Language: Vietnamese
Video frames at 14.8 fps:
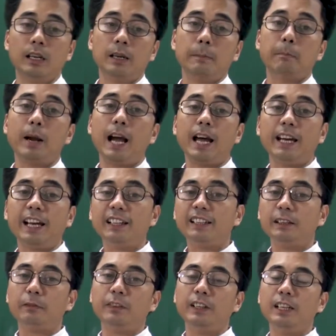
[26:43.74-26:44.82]
Mà
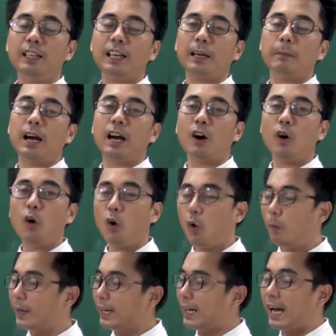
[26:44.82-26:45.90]
delta phi lại bằng
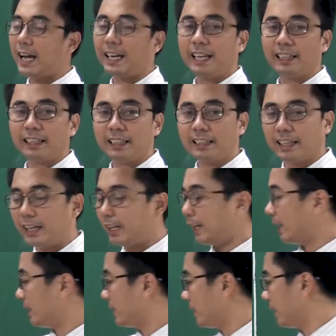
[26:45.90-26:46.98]
omega delta t, cho